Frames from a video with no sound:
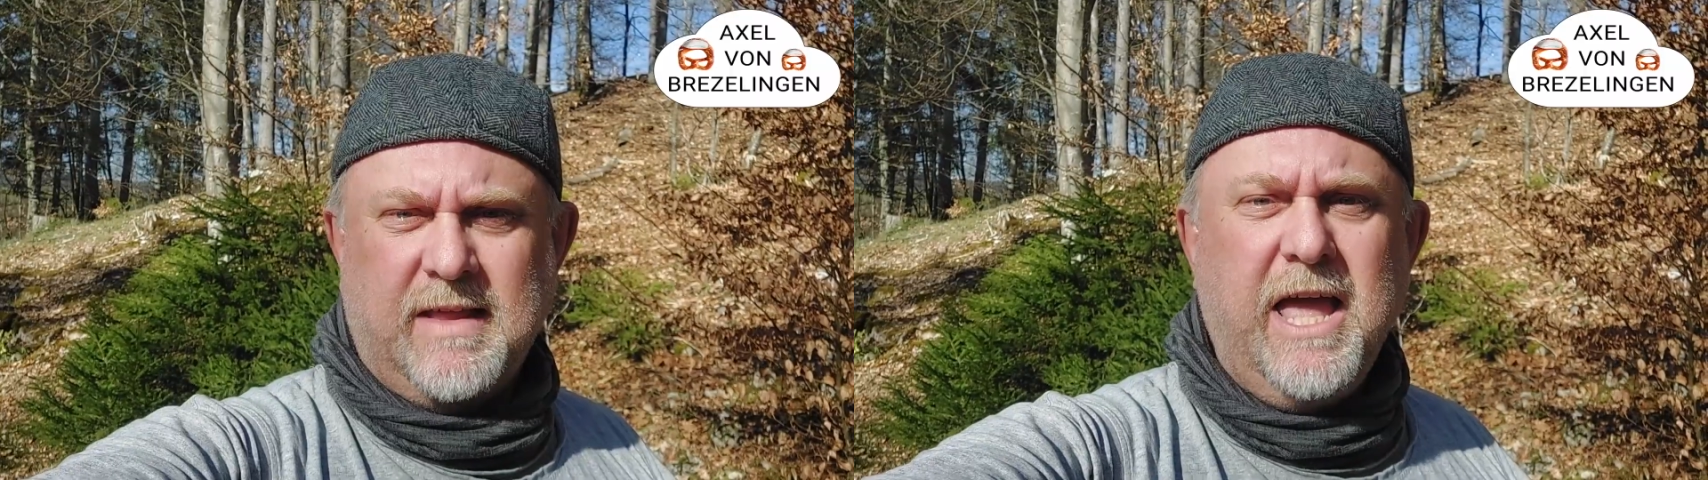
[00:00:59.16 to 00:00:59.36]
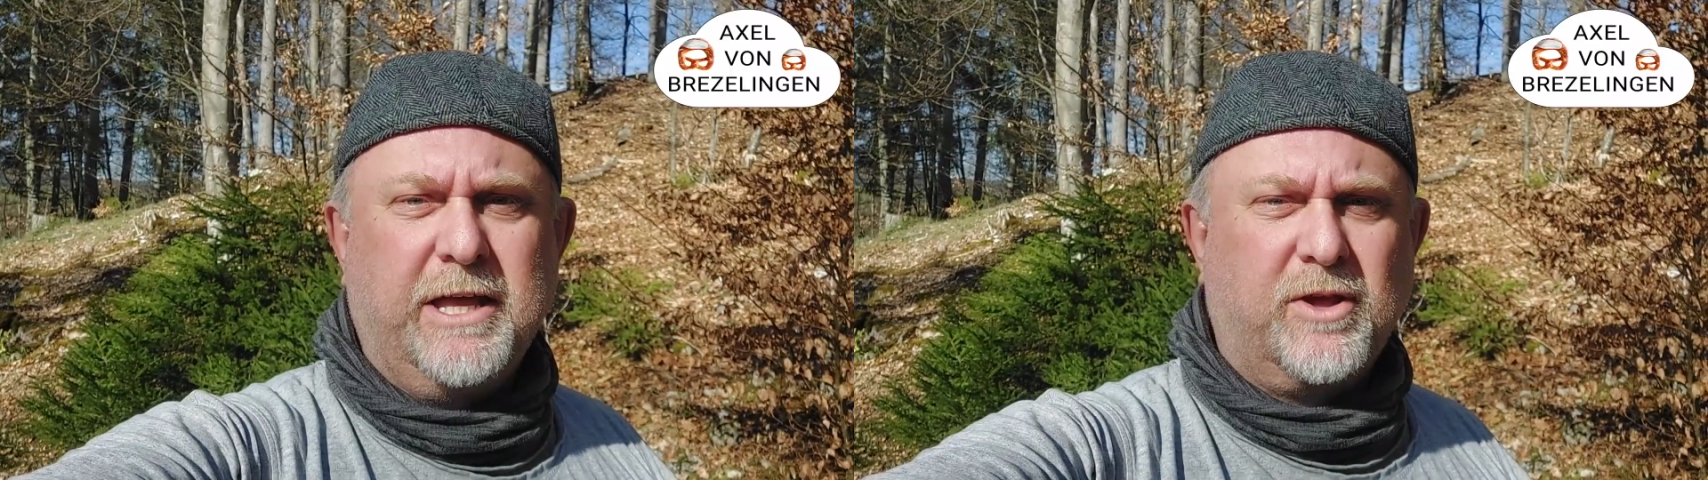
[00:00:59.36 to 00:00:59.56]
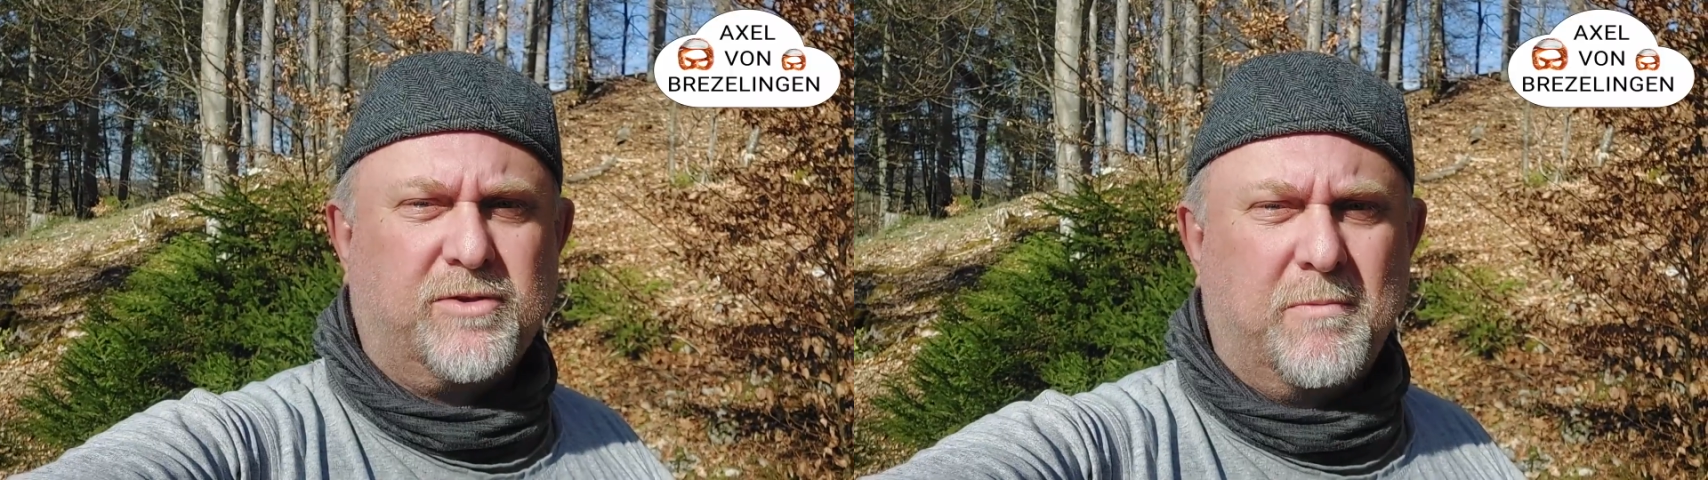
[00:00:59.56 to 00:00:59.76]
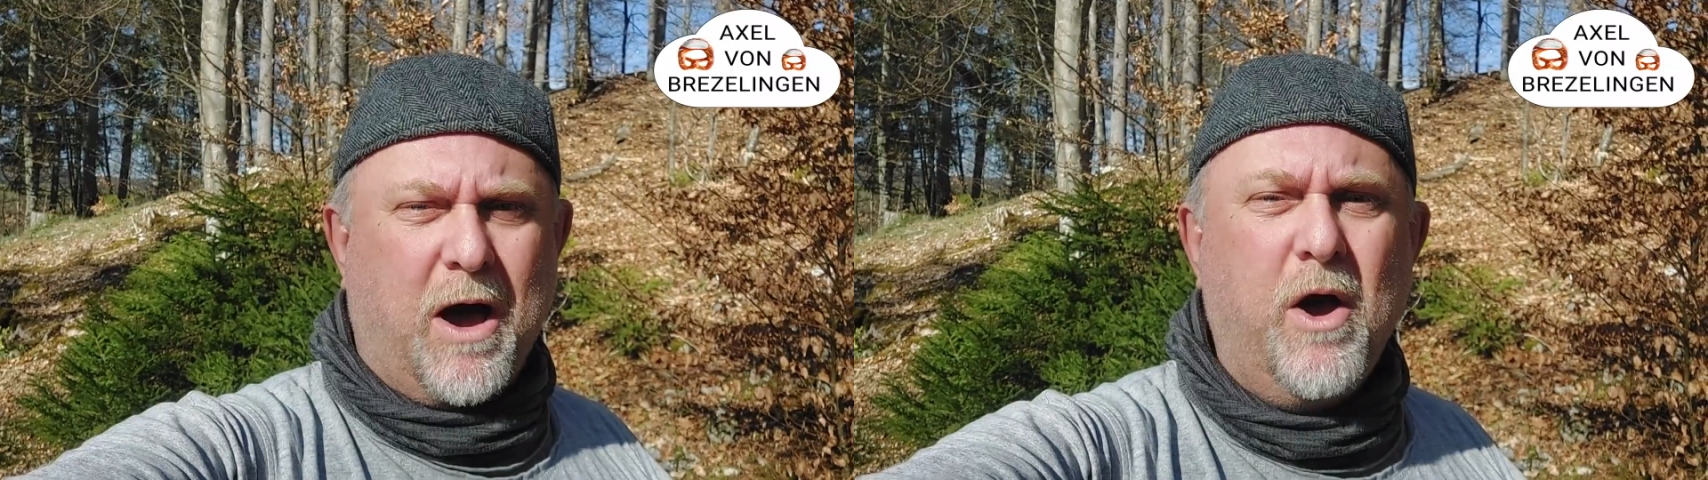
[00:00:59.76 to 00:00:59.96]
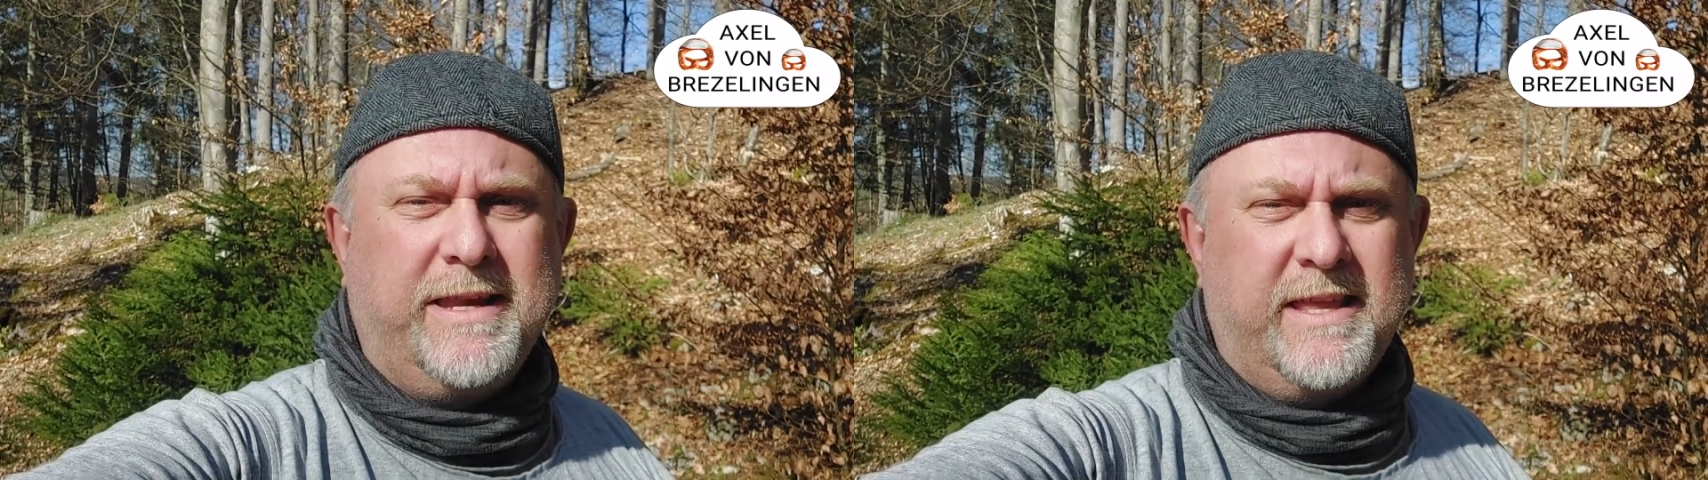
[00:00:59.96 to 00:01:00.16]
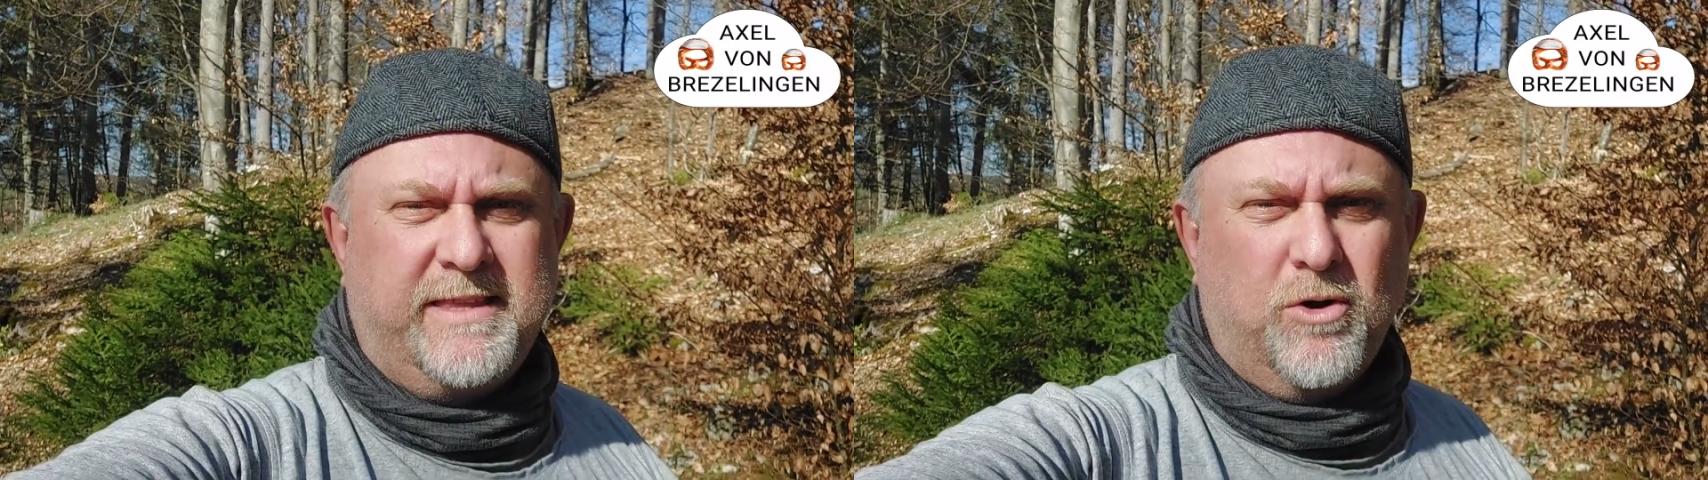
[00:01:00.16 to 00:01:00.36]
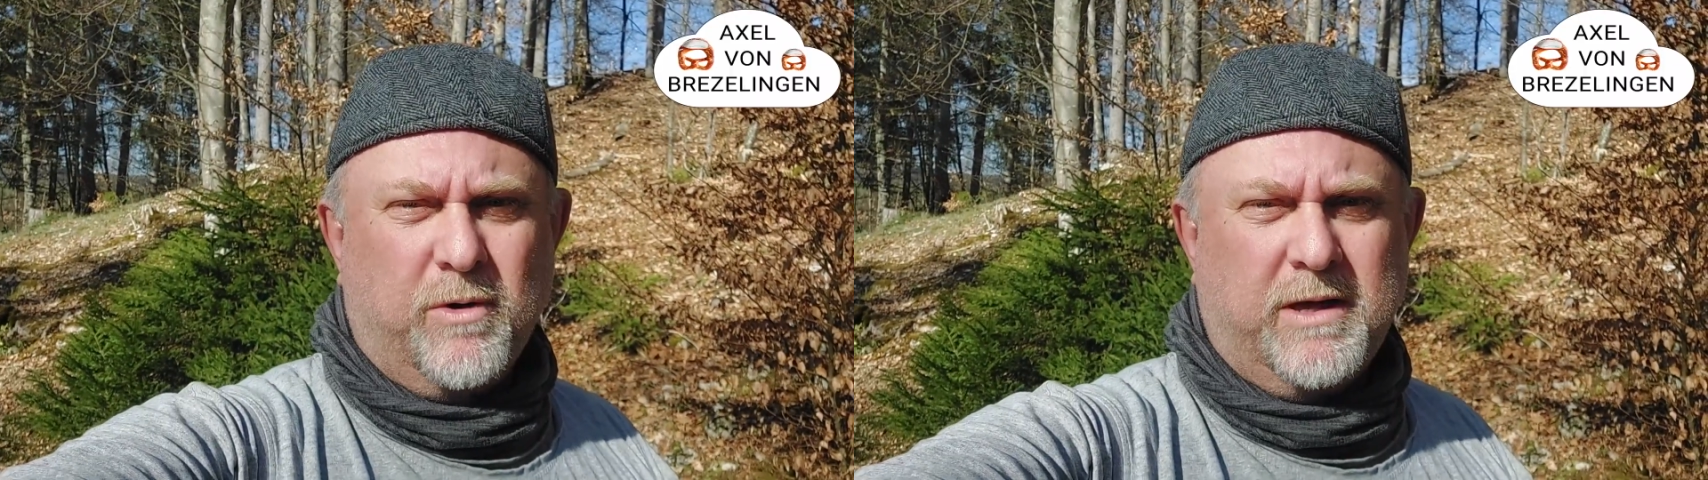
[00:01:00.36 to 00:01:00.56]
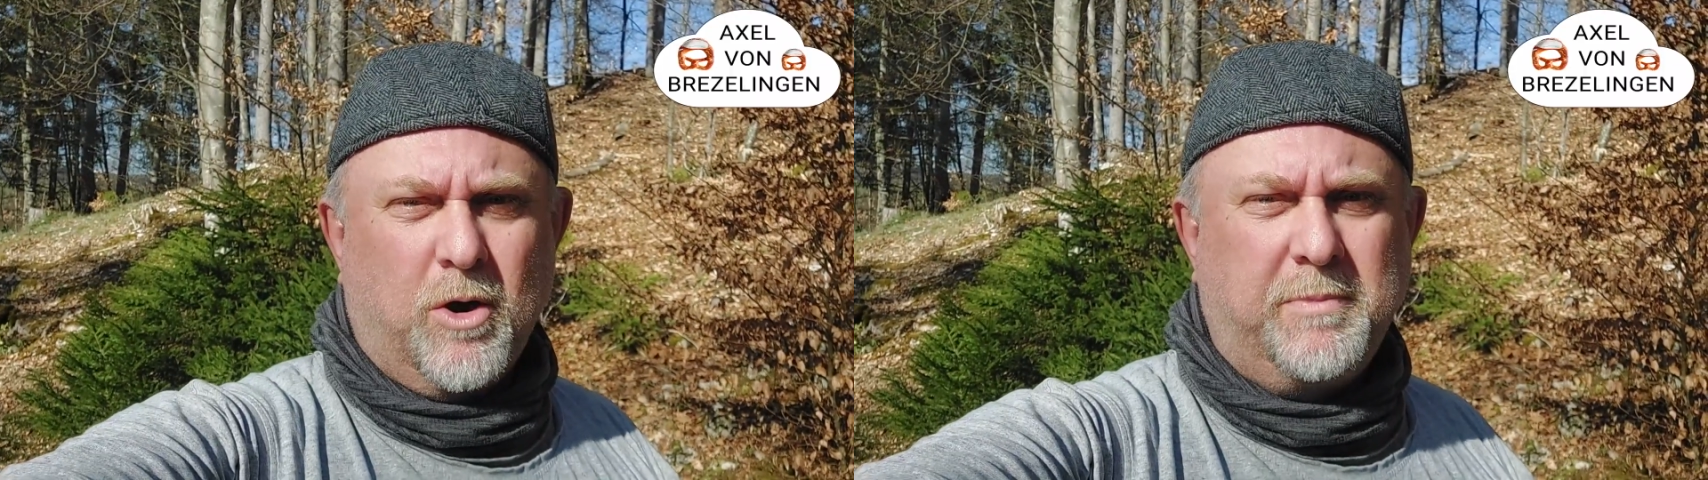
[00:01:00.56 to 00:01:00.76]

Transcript: Ich hätte da so meine eigene Theorie.